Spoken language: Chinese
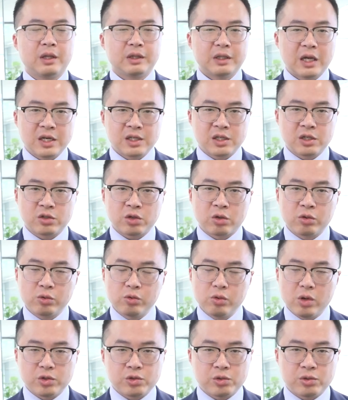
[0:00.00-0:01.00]
但是从
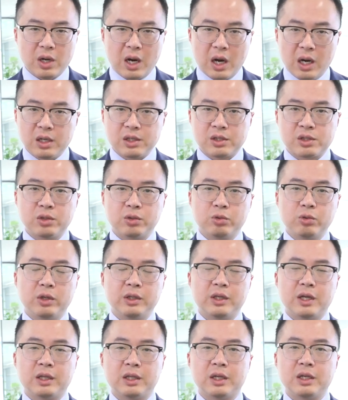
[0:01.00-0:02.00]
过去二十多
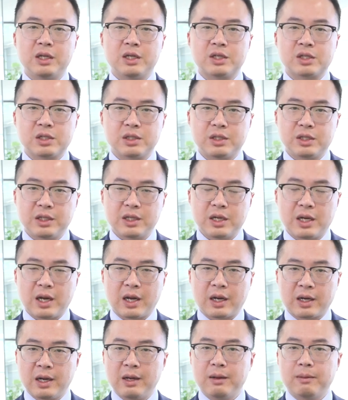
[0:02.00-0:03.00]
年的历史经验
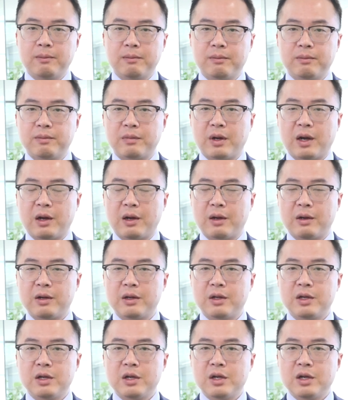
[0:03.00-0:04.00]
来看啊，
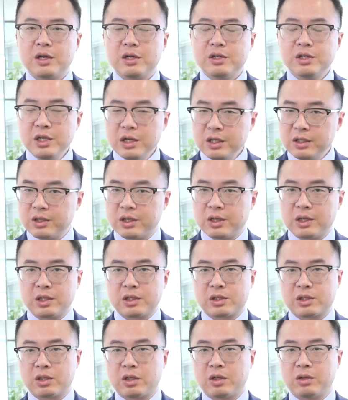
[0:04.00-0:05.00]
任何
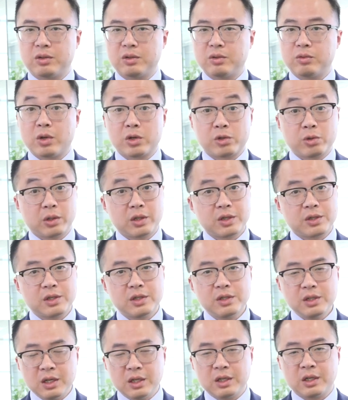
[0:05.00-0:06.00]
时候我说的
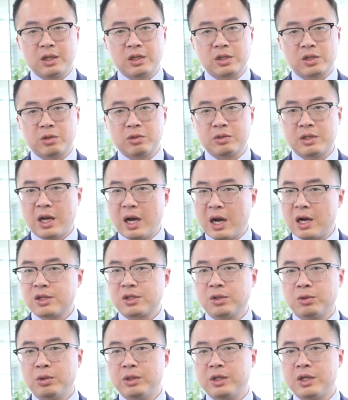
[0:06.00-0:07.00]
是任何时候，在二
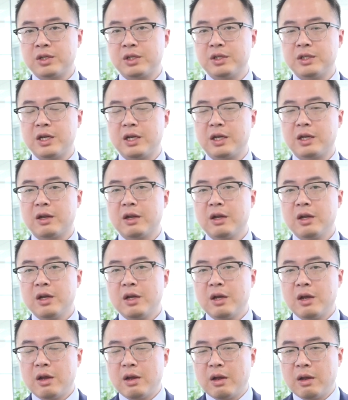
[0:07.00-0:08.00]
十多年时间里
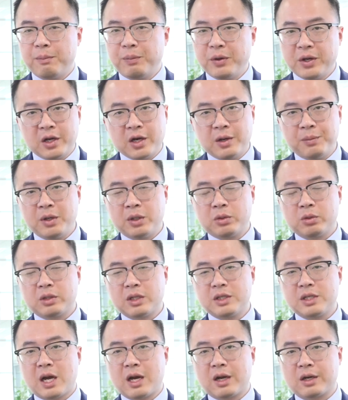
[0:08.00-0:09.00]
必和必托
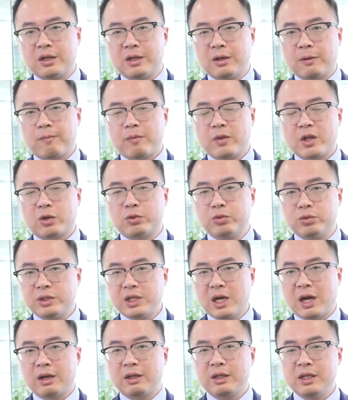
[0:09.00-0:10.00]
的价格股
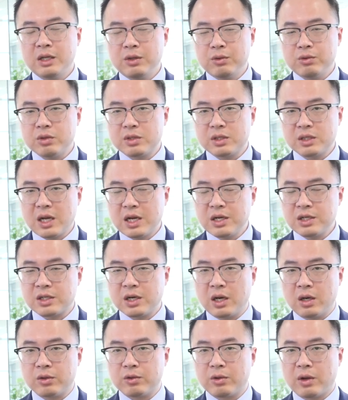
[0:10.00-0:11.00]
价低于三十
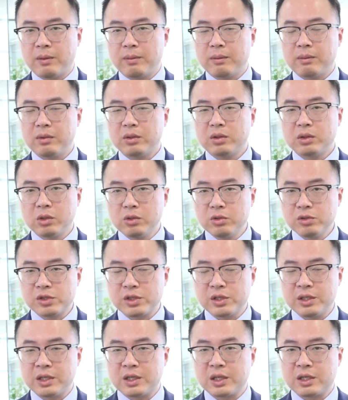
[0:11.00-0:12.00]
澳元，都
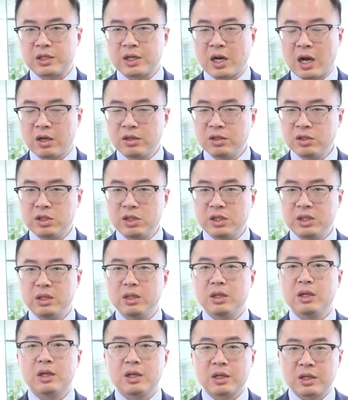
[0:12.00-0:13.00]
是一个长期
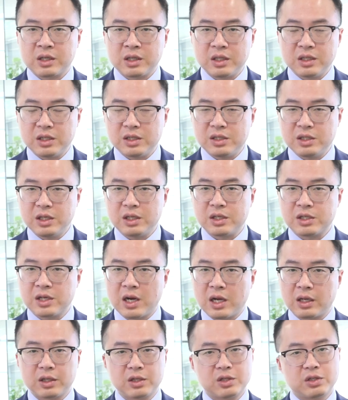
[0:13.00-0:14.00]
可以进
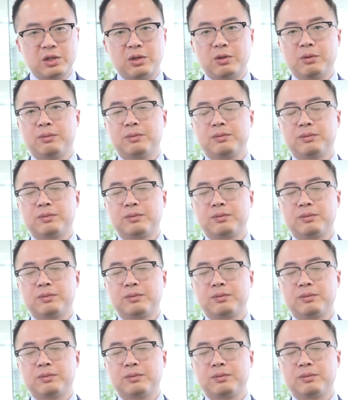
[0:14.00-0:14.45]
场的时候。